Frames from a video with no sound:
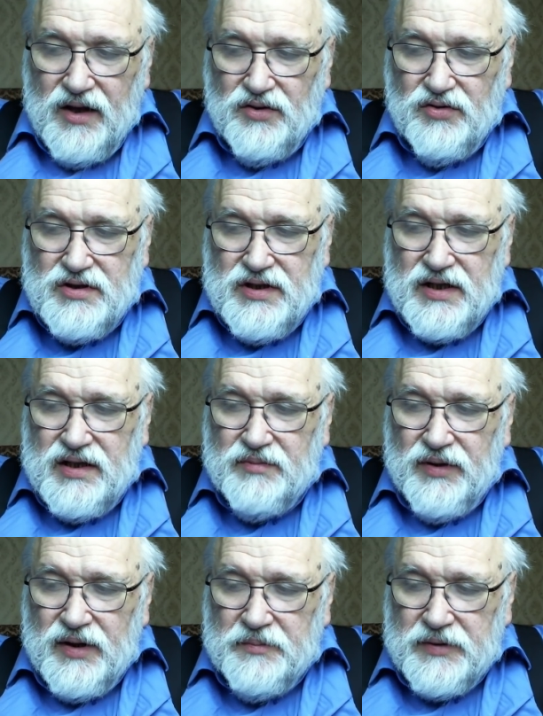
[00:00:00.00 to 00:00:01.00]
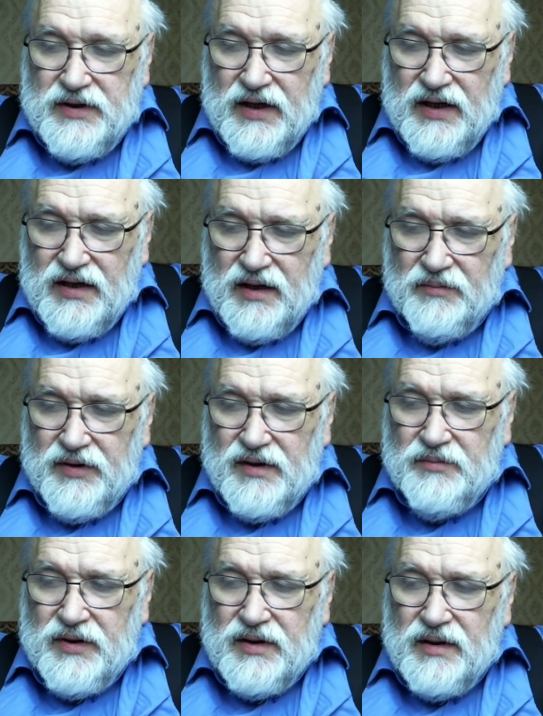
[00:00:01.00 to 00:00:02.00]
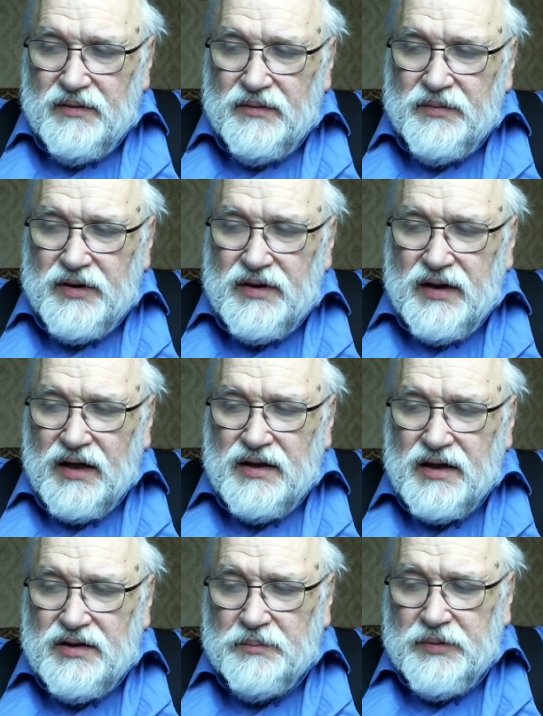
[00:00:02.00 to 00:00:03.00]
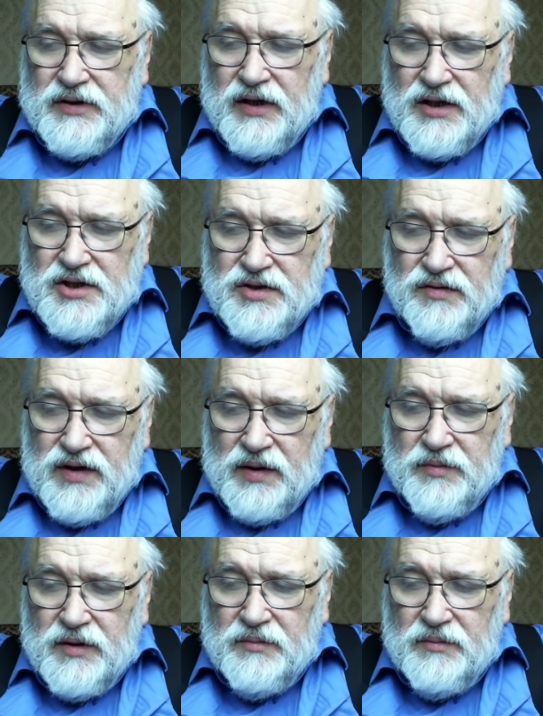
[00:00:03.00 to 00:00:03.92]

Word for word: Ну, кстати, были патриарха, было, было когда-то патриаршество не было,